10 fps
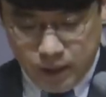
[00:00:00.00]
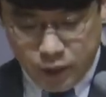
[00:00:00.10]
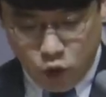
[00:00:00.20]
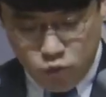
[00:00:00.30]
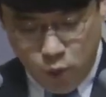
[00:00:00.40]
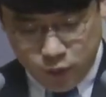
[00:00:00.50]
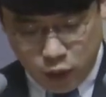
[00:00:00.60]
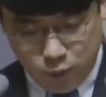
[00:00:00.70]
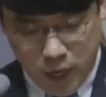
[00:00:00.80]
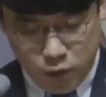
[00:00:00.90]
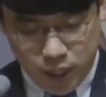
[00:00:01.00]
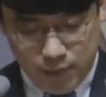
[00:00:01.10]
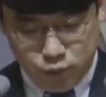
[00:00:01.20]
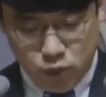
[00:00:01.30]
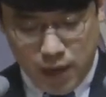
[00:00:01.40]
그리고 무엇보다도 바울이
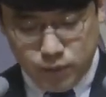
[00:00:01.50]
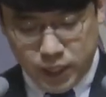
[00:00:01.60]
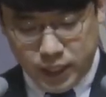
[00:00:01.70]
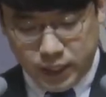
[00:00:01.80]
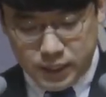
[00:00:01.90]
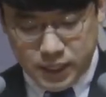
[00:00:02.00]
앞으로 감당해야 될